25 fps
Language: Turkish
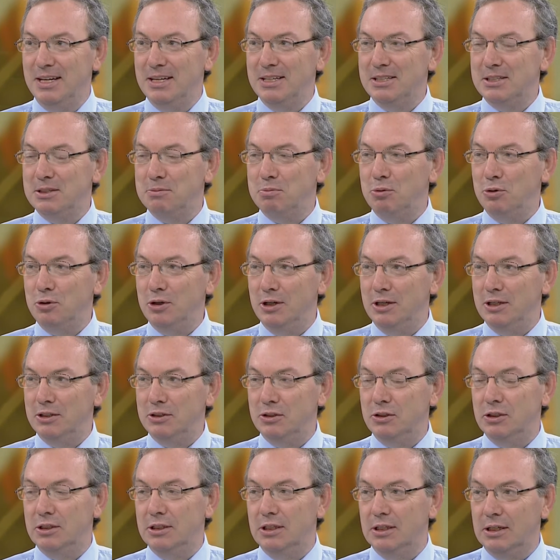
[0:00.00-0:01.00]
Spor
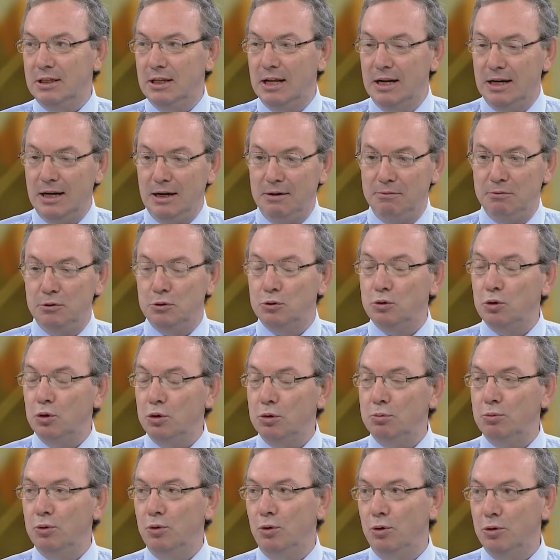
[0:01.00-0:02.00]
yöneticisinin genel
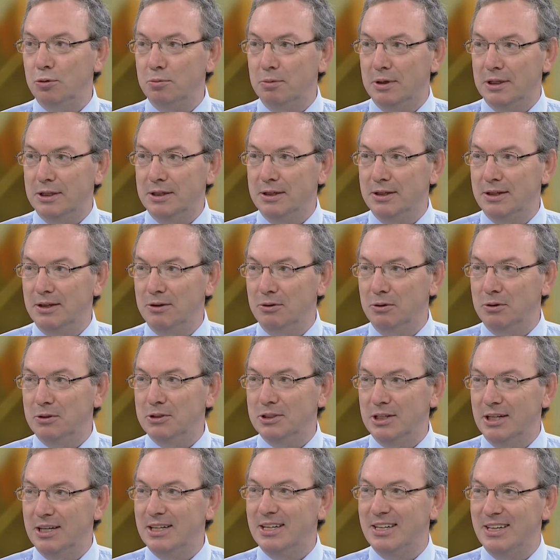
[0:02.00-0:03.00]
vizyonu bu olmalı. Öncelik.
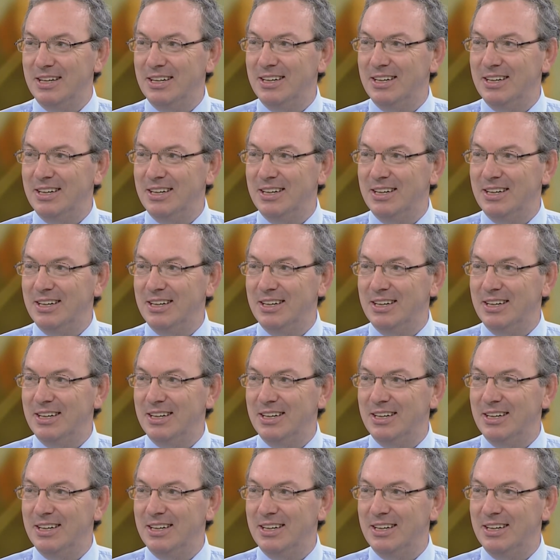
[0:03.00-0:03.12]
Acaba